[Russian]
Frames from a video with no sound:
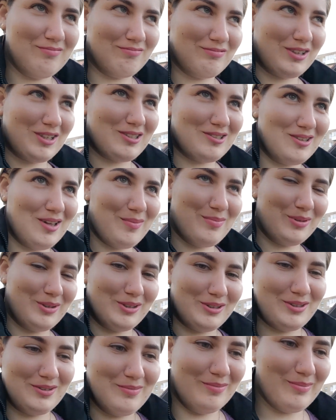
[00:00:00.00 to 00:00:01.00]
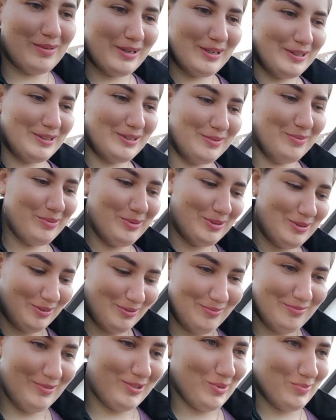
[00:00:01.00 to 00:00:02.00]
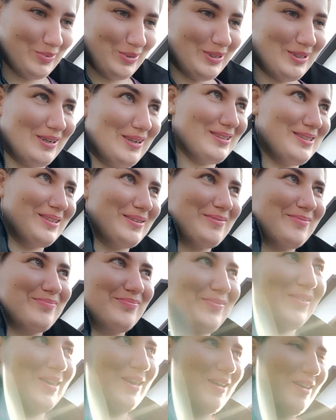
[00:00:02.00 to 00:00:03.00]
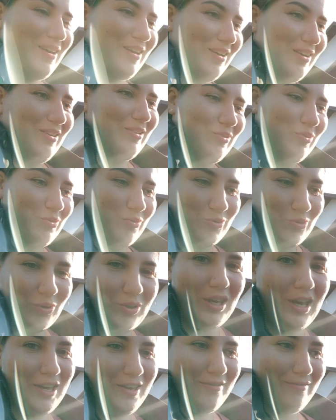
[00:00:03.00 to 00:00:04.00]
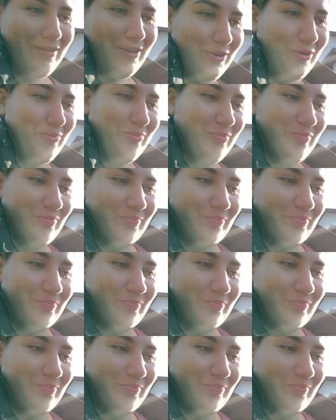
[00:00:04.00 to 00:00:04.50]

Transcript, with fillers: расслабилась, болеть не будет, все прекрасно. Ну все, я ей верю.